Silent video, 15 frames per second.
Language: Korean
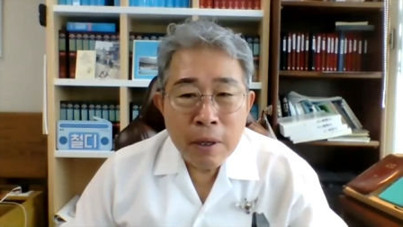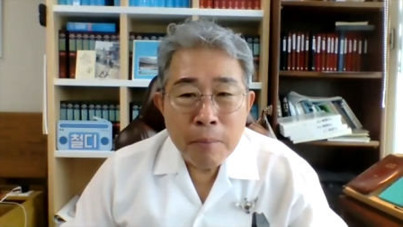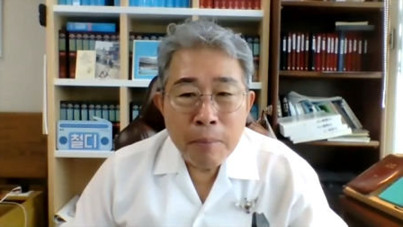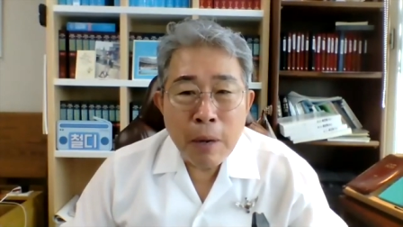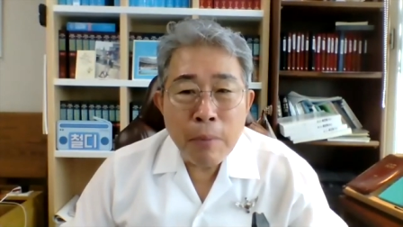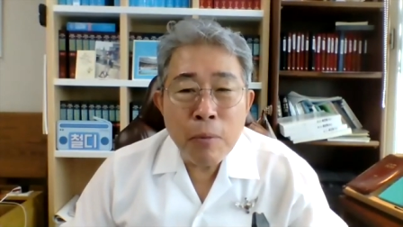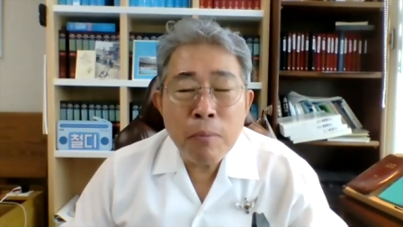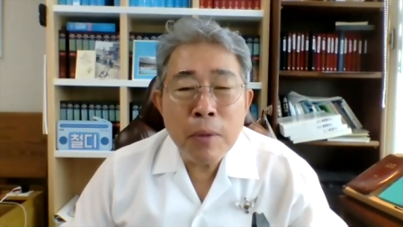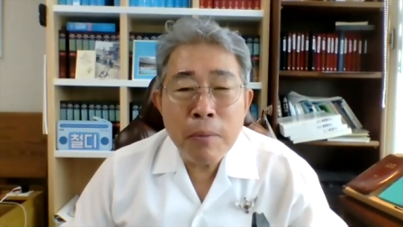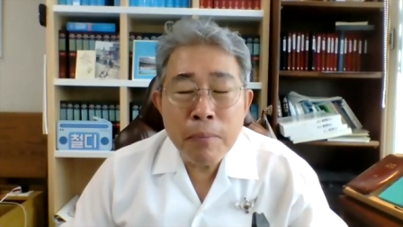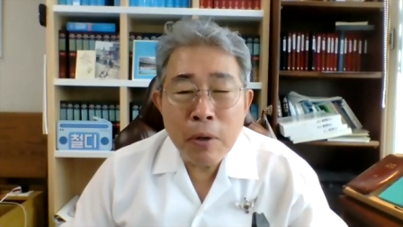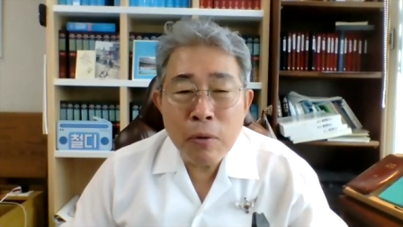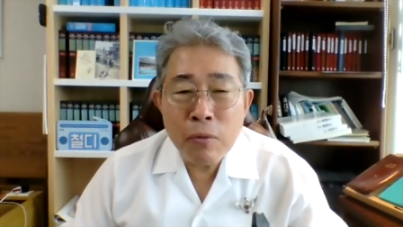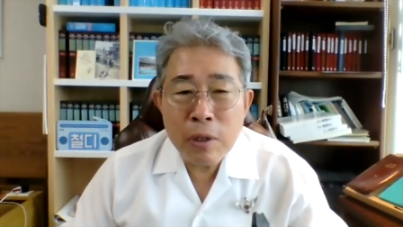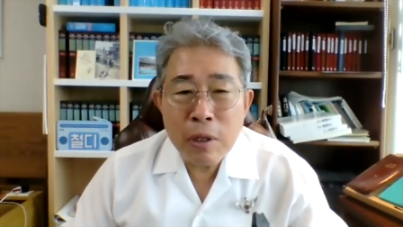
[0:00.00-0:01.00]
방법만
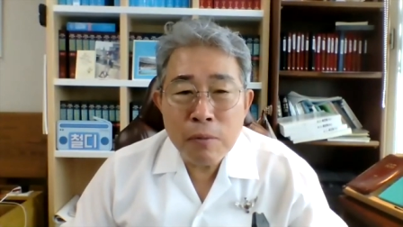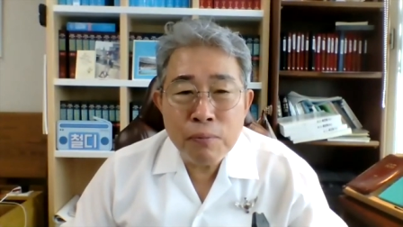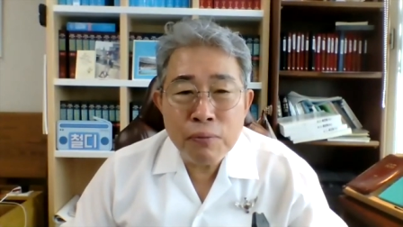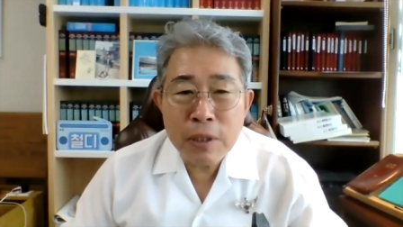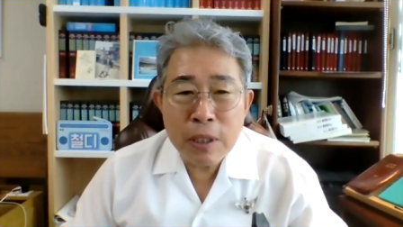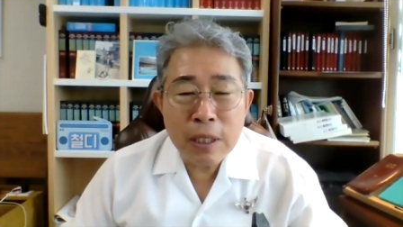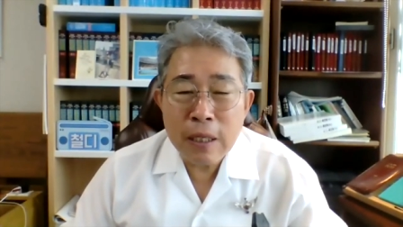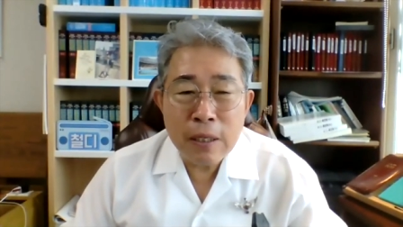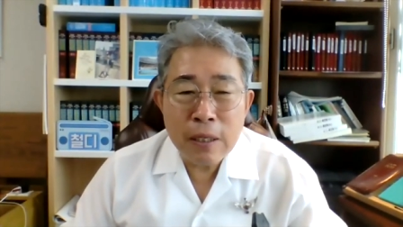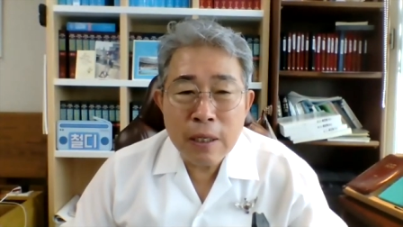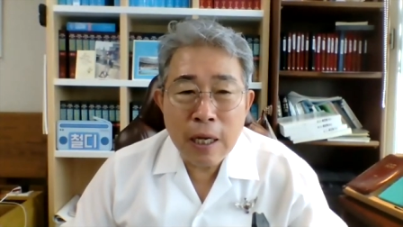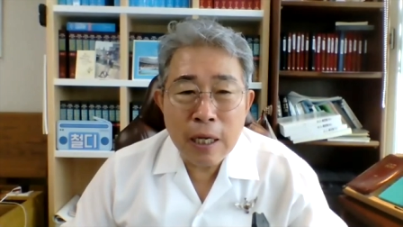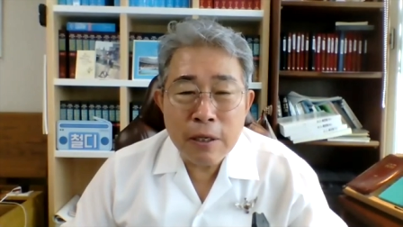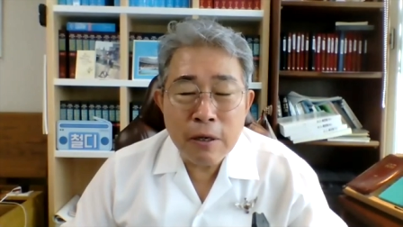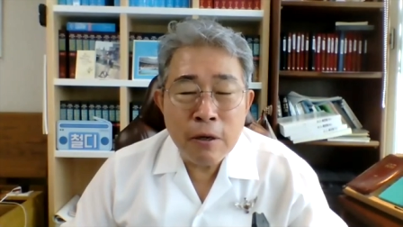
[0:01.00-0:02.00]
배운다고 부자 되는 게
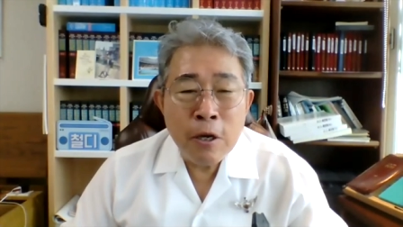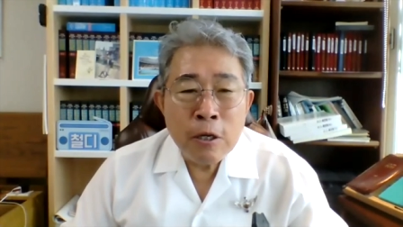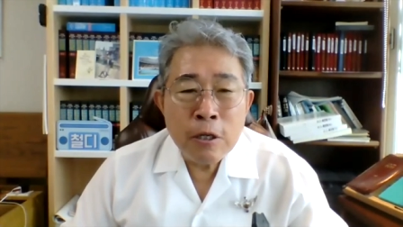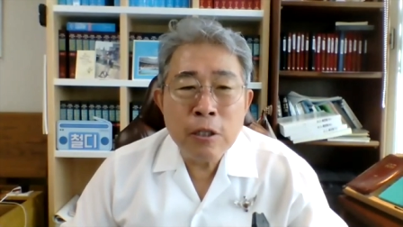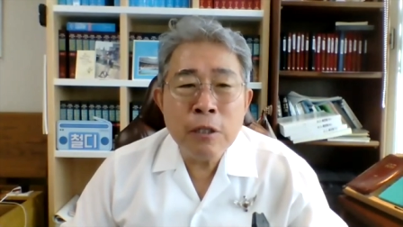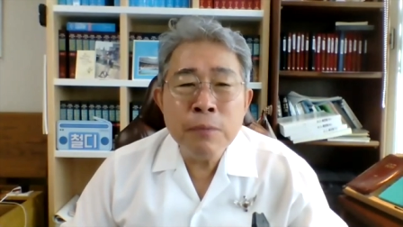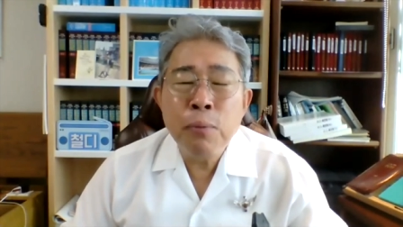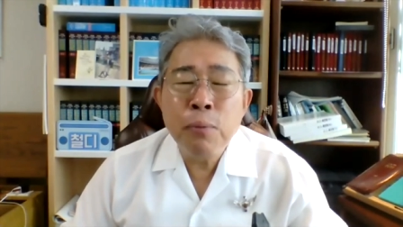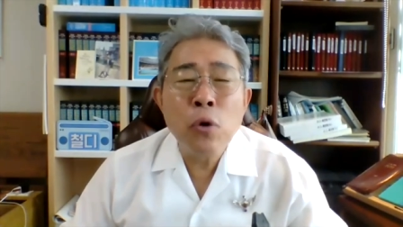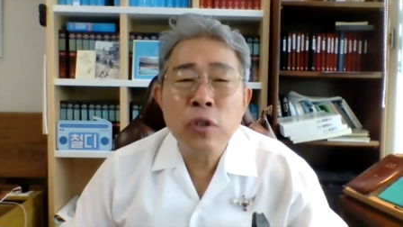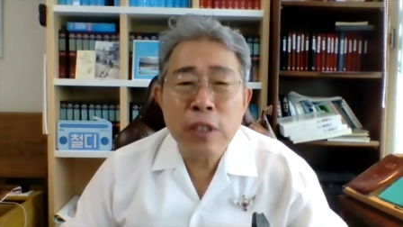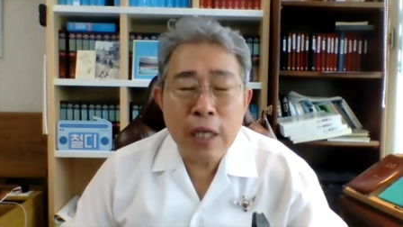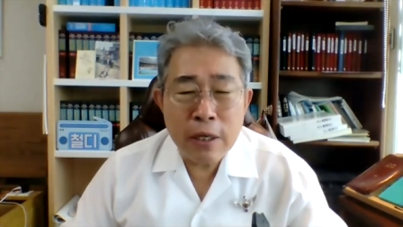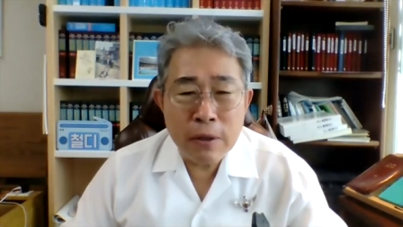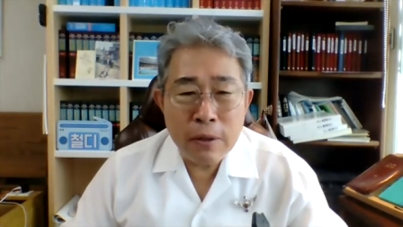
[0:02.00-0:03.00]
아니야. 그건
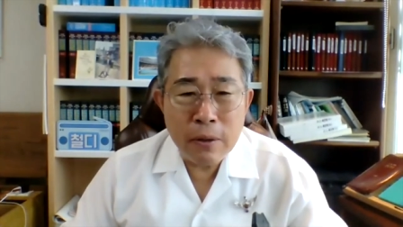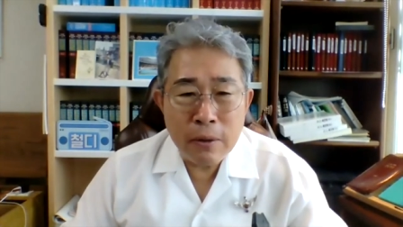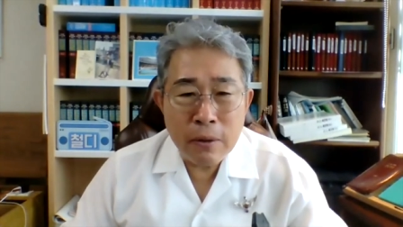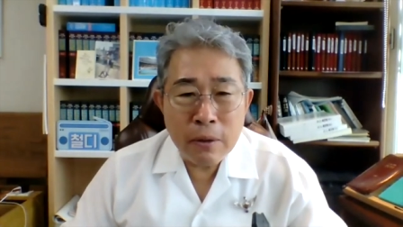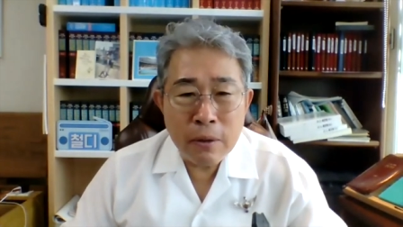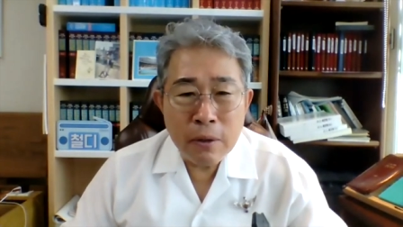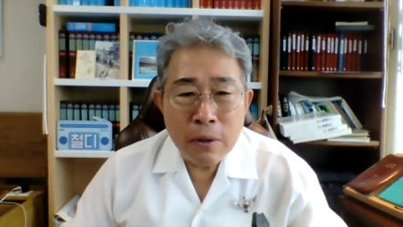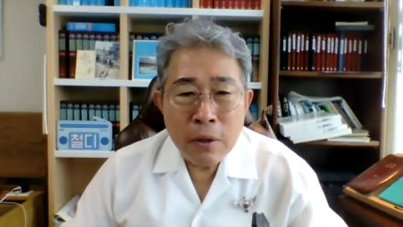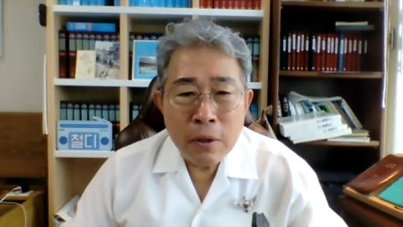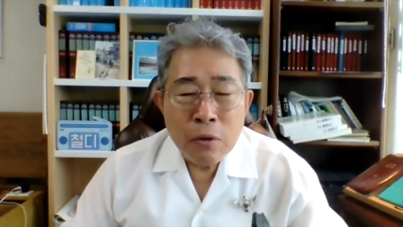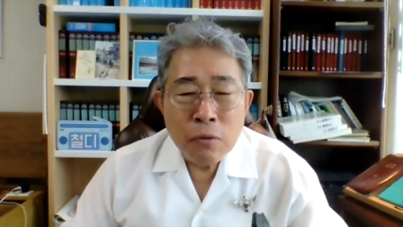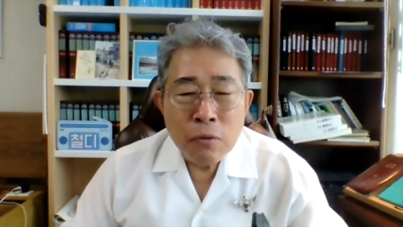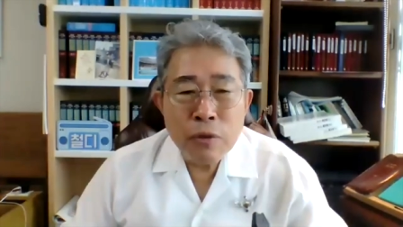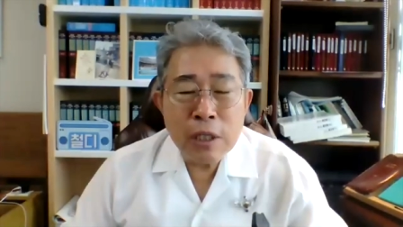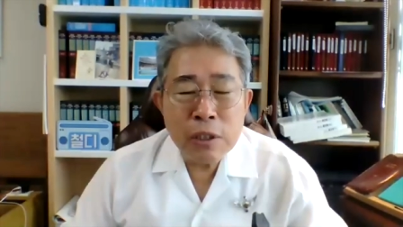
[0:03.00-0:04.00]
복사요.
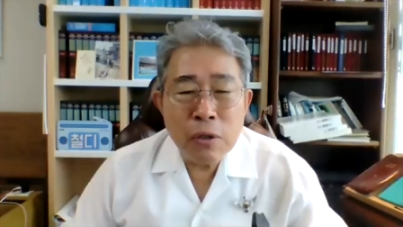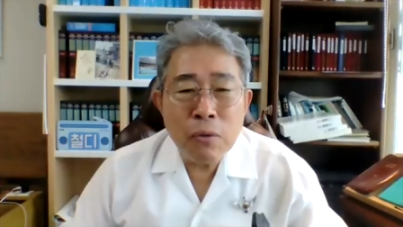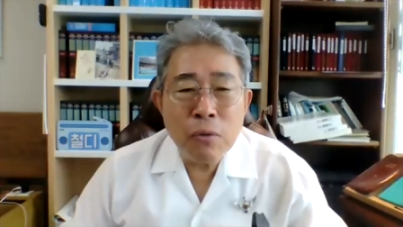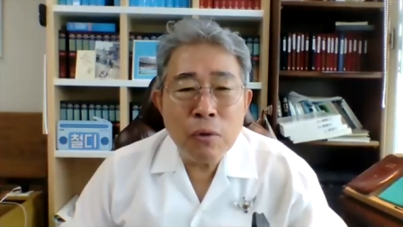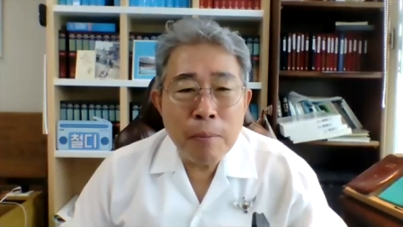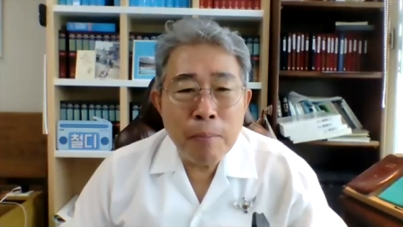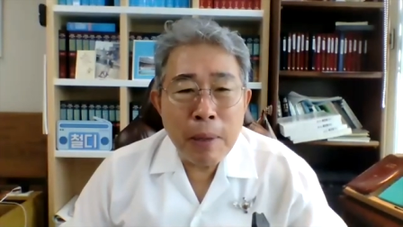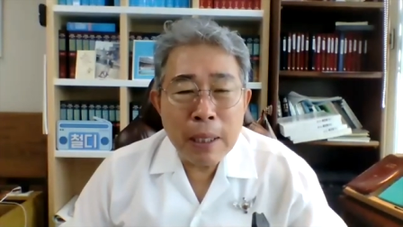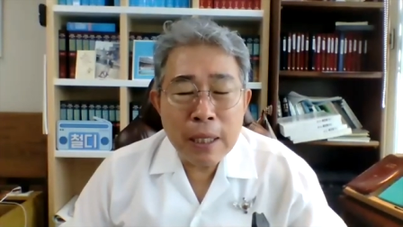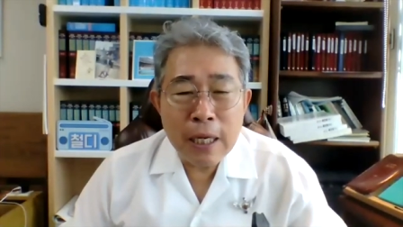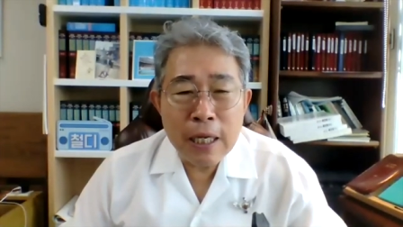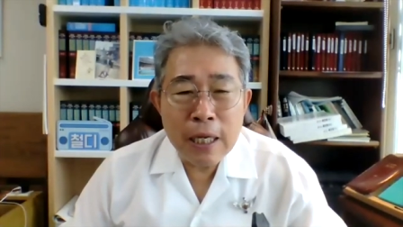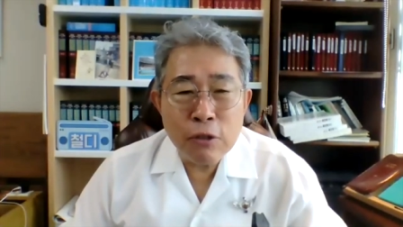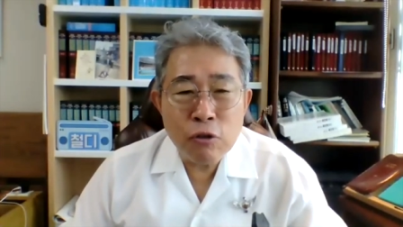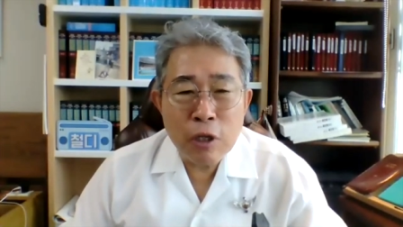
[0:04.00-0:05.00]
우리가 성공의
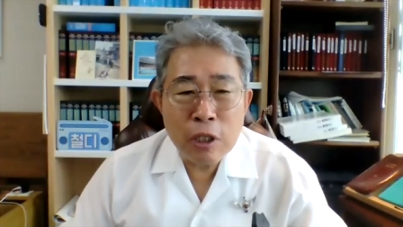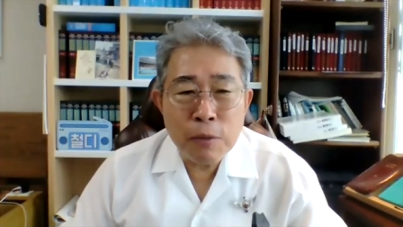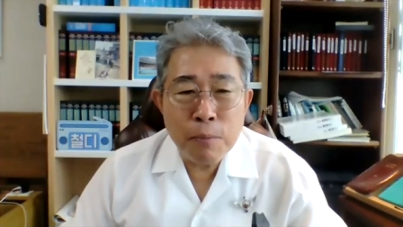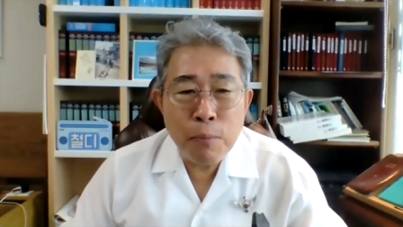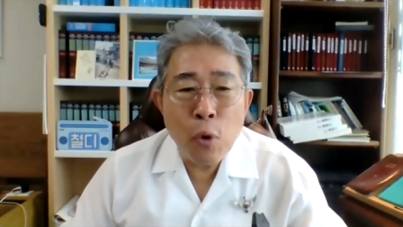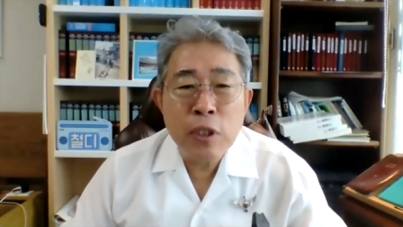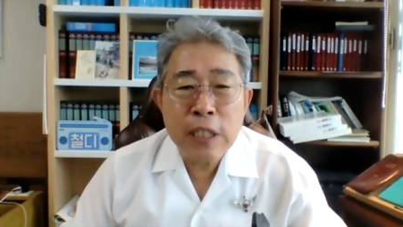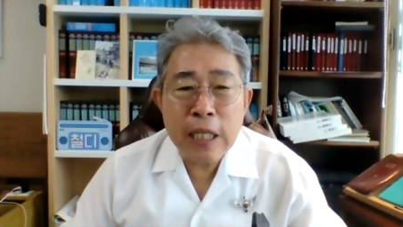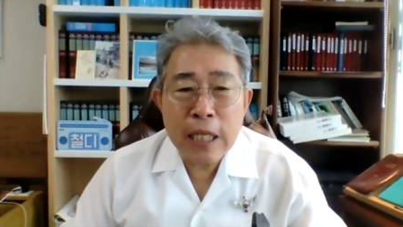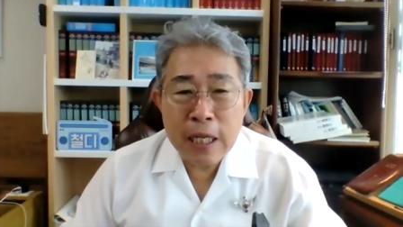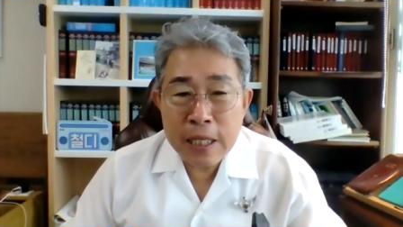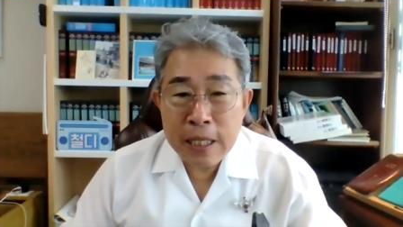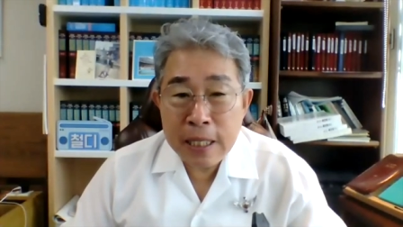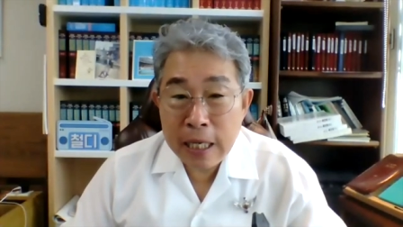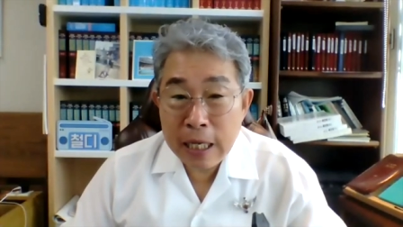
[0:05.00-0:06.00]
8단계 중에서
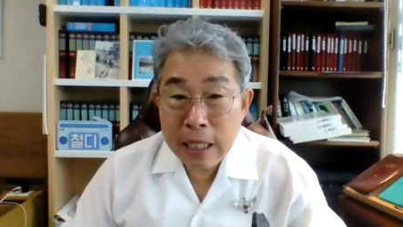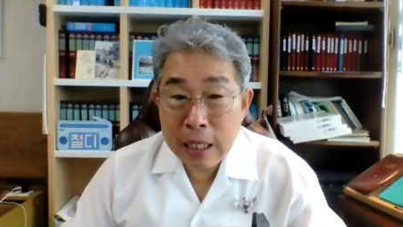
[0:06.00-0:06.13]
복제라는 얘기